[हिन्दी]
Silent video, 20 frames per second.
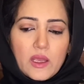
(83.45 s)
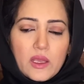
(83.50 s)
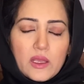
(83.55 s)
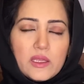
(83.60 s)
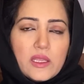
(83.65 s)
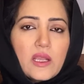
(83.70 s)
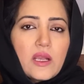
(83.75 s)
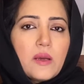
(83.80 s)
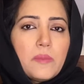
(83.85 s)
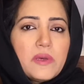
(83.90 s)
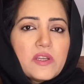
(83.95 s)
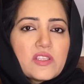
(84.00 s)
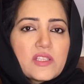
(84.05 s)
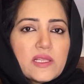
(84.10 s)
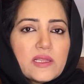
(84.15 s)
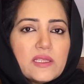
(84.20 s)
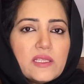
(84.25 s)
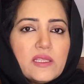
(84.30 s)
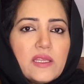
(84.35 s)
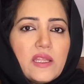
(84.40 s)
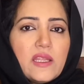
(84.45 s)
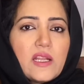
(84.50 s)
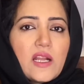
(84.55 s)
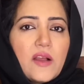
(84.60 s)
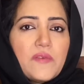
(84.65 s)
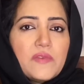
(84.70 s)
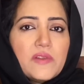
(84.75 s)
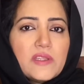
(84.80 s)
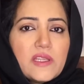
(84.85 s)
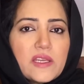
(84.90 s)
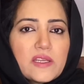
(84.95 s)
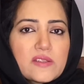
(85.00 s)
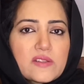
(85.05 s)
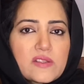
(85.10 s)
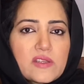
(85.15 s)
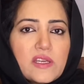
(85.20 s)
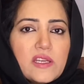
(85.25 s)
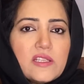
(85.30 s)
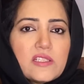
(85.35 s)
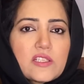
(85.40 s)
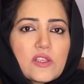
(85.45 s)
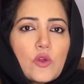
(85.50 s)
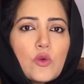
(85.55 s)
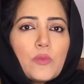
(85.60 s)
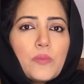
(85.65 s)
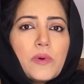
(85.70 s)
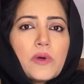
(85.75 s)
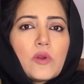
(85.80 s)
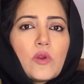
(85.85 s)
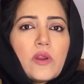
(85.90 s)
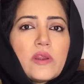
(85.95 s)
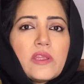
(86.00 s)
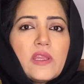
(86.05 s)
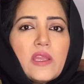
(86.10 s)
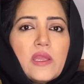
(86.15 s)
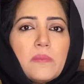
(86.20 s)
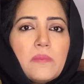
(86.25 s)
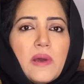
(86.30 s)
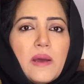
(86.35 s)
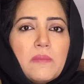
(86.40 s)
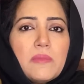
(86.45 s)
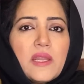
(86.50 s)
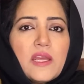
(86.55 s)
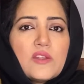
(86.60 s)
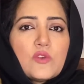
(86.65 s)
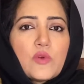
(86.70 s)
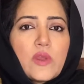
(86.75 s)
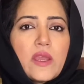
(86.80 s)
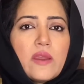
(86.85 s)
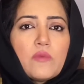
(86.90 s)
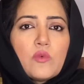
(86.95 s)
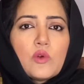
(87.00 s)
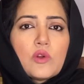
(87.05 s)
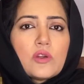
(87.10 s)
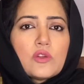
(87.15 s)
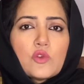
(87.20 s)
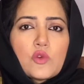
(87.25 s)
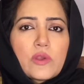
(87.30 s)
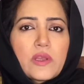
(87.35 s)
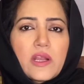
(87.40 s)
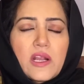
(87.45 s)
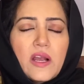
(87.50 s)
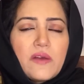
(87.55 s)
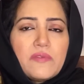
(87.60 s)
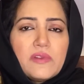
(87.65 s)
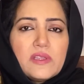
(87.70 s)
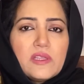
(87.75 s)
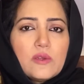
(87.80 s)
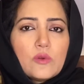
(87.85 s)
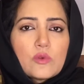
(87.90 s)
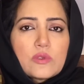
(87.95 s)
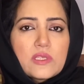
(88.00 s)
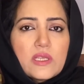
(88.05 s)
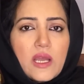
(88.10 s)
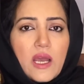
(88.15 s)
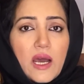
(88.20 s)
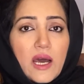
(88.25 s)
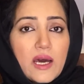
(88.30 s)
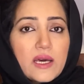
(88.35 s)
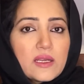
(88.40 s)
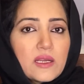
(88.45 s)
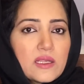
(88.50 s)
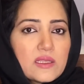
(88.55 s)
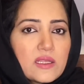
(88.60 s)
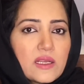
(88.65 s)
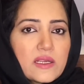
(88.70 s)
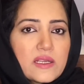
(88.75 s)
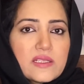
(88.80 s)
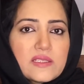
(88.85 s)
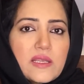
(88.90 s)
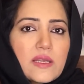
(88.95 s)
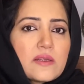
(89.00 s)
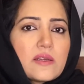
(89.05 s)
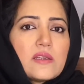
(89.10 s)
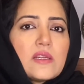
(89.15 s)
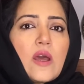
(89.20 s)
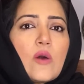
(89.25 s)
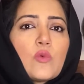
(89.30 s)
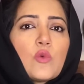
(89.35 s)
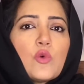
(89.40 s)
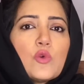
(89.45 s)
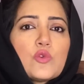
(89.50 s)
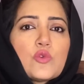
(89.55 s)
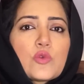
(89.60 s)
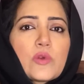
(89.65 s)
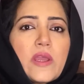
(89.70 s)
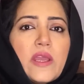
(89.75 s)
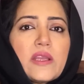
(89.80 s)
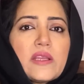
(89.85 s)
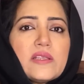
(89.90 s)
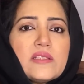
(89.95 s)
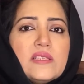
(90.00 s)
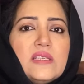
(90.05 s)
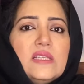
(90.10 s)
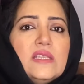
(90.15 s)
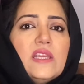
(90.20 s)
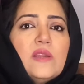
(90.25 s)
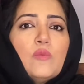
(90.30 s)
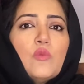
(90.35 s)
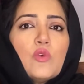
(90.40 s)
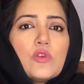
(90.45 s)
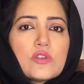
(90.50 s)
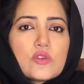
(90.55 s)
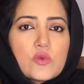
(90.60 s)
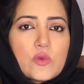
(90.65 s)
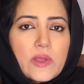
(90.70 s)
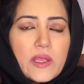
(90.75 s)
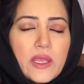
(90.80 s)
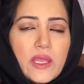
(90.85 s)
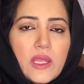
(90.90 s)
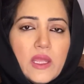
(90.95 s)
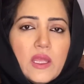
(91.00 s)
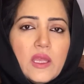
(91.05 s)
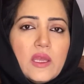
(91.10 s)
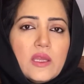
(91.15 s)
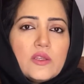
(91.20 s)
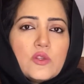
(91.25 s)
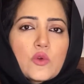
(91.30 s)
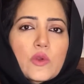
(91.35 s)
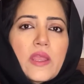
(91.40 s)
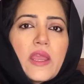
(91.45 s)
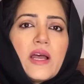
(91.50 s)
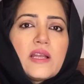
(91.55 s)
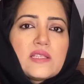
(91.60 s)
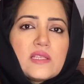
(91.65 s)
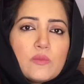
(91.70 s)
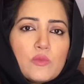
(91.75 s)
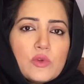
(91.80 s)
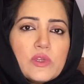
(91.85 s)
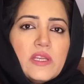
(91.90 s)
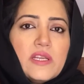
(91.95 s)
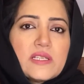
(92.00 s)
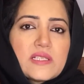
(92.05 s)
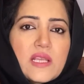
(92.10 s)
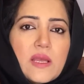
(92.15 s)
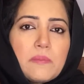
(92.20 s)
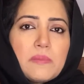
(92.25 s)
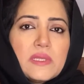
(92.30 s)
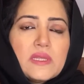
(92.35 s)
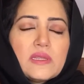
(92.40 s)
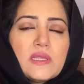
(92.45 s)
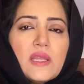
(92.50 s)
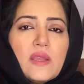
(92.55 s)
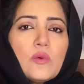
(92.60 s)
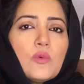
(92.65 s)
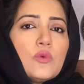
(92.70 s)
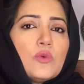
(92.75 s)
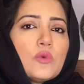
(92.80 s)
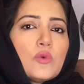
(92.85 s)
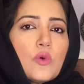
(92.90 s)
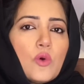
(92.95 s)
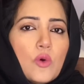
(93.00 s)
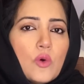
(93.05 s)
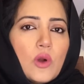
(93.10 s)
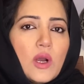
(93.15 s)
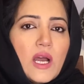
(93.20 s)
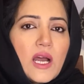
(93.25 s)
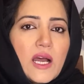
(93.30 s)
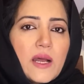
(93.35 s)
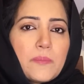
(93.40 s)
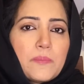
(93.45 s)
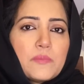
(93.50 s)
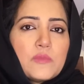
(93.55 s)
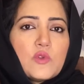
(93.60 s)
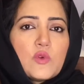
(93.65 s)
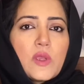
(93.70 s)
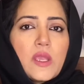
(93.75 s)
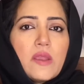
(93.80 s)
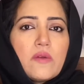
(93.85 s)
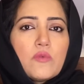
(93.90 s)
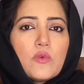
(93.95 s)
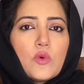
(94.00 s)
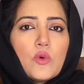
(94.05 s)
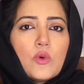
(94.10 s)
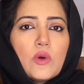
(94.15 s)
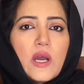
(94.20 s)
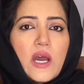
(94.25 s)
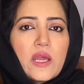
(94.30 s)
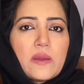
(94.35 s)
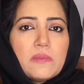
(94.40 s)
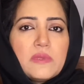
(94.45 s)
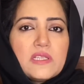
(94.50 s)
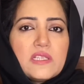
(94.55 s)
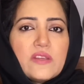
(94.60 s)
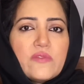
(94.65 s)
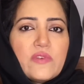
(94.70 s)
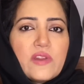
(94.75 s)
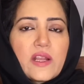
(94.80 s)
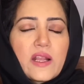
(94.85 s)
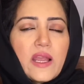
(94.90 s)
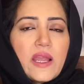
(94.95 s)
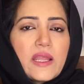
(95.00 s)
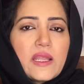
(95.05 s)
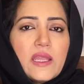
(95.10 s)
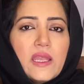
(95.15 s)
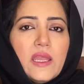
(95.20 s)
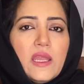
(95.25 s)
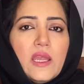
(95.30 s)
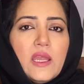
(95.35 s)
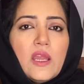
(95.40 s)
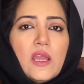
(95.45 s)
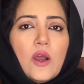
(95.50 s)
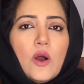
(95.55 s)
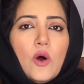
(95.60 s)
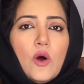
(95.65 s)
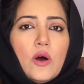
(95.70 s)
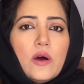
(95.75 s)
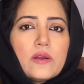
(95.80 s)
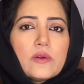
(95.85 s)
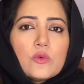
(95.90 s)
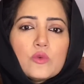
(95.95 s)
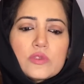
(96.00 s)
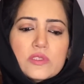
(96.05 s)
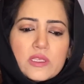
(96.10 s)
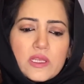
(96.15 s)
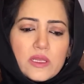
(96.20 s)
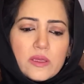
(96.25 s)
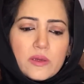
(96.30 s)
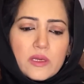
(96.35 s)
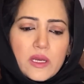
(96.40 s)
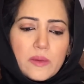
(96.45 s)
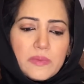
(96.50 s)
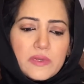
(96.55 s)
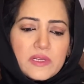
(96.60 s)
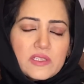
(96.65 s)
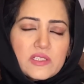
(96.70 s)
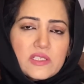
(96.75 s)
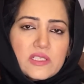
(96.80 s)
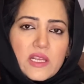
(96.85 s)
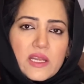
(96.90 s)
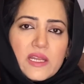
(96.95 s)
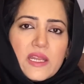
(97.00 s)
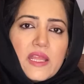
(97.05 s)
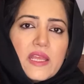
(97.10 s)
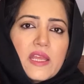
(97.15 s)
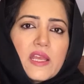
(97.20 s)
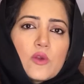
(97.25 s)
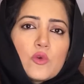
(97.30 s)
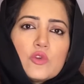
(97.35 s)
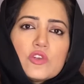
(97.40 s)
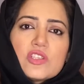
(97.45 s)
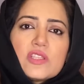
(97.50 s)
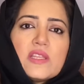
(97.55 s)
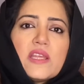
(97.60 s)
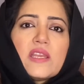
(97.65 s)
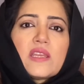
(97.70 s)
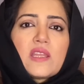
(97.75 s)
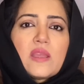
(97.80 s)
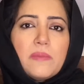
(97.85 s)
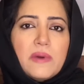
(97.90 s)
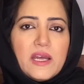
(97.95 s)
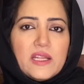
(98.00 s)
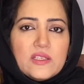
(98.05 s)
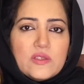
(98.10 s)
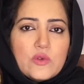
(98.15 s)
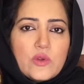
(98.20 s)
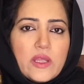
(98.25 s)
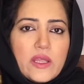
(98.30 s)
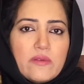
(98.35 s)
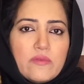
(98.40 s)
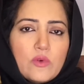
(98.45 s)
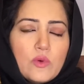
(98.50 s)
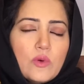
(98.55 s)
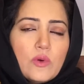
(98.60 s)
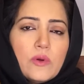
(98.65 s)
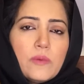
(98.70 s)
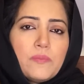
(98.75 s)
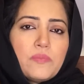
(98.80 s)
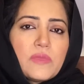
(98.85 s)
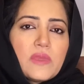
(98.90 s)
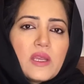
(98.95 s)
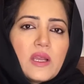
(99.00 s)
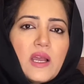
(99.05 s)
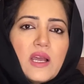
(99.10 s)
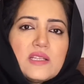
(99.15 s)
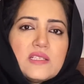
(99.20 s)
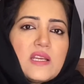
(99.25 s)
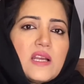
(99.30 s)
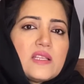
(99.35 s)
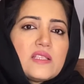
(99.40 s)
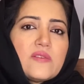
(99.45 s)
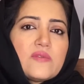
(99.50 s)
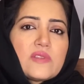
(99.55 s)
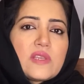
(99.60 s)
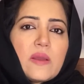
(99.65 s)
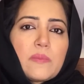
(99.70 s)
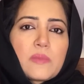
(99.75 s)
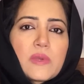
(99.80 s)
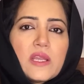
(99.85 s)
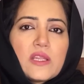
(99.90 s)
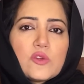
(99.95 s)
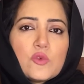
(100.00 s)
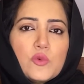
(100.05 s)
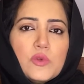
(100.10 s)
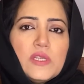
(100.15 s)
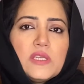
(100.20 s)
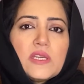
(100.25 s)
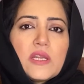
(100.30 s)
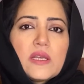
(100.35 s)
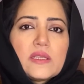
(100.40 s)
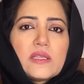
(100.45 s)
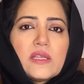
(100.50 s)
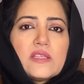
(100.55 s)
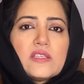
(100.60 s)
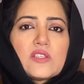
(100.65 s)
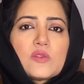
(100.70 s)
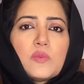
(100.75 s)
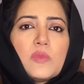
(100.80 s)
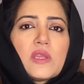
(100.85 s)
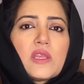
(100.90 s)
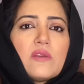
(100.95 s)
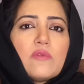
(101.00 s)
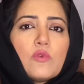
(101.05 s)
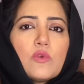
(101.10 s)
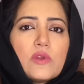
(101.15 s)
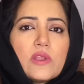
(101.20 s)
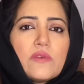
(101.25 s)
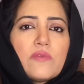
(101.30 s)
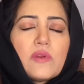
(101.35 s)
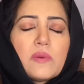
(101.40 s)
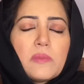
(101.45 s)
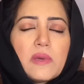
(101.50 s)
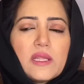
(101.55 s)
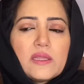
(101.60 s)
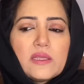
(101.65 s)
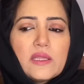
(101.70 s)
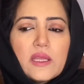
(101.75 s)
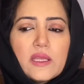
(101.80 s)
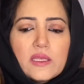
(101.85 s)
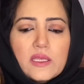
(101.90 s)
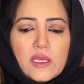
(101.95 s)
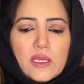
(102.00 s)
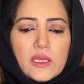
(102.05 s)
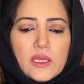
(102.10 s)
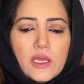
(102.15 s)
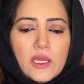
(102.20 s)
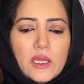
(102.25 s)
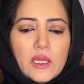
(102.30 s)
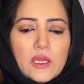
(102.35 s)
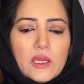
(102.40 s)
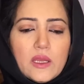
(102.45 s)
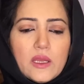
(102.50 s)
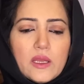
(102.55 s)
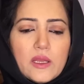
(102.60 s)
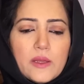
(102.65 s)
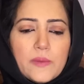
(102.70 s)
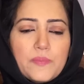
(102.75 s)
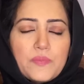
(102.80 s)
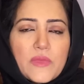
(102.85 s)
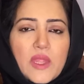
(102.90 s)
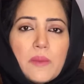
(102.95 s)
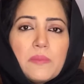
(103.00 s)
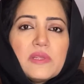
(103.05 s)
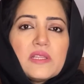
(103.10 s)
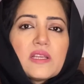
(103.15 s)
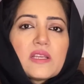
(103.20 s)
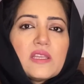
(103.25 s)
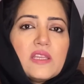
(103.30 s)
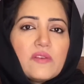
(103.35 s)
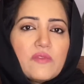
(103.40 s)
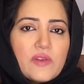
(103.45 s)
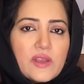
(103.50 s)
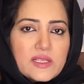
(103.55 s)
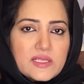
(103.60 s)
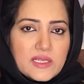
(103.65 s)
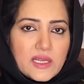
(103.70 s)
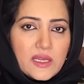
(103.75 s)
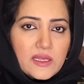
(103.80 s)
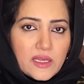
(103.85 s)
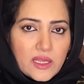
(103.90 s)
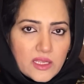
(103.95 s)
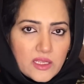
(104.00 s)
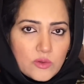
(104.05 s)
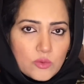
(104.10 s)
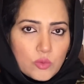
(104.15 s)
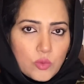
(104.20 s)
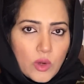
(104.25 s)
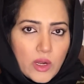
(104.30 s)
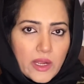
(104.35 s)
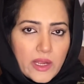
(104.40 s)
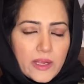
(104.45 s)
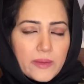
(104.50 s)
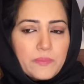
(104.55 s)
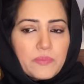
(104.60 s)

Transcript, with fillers: ये ख़बर चलती रही काफ़ी देर स्क्रीनस के ऊपर और ये मामला जो है वो जो कि काफ़ी दिनों से आ रहा था कि सेटल डाउन हो चुका है कि सीनियर मोस्ट जो है जो कि आसिम मुनीर साहब बनते हैं उनको आप जो है वो आर्मी चीफ लगाएंगे और उसके ख़बर चलने के कुछ देर के बाद जो है वो ख्वाजा आसिफ साहब का एक ट्वीट आता है जिसमें कि वो ये फरमाते हैं कि अभी तक ये फ़ैसला नहीं हुआ है